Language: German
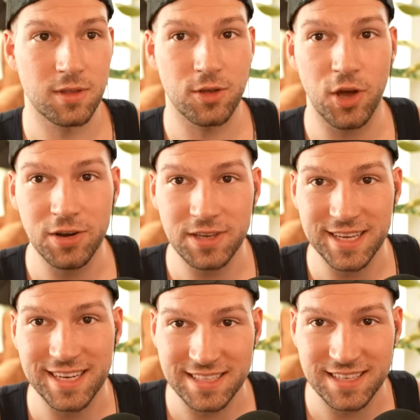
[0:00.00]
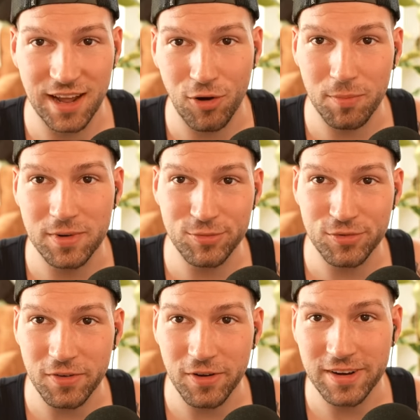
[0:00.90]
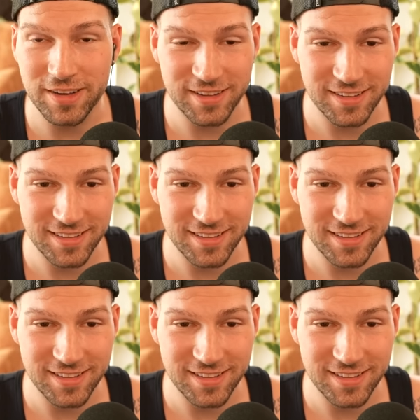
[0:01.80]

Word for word: Könnt ihr das glauben, liebe Freunde?